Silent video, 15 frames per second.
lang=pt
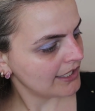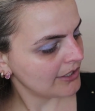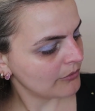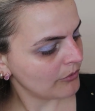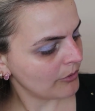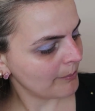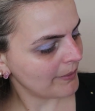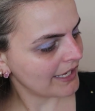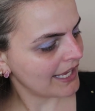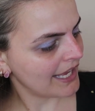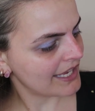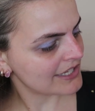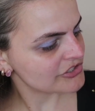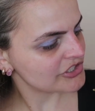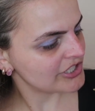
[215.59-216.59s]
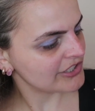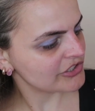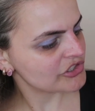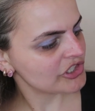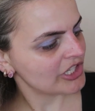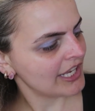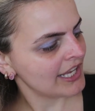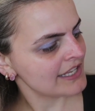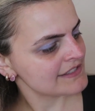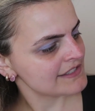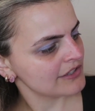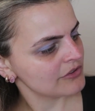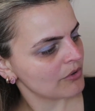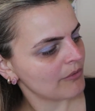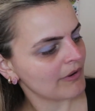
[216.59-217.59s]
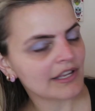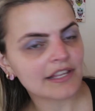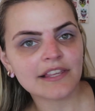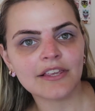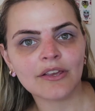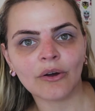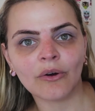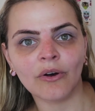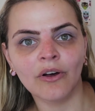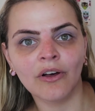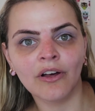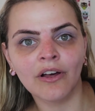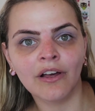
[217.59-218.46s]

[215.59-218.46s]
Eu vou pegar, gente, esse tom aqui, ó,